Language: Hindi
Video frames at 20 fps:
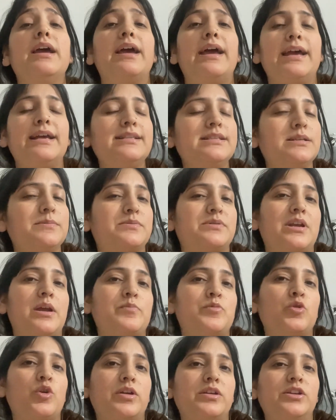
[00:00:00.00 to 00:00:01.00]
एंड सब्सक्राइब
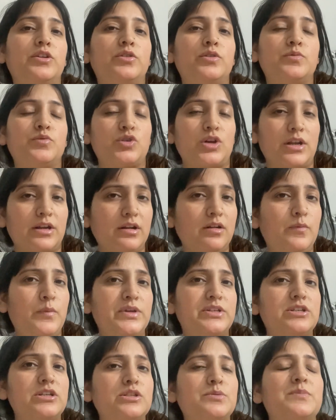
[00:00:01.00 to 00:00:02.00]
टू आर यूट्यूब चैनल विच इज़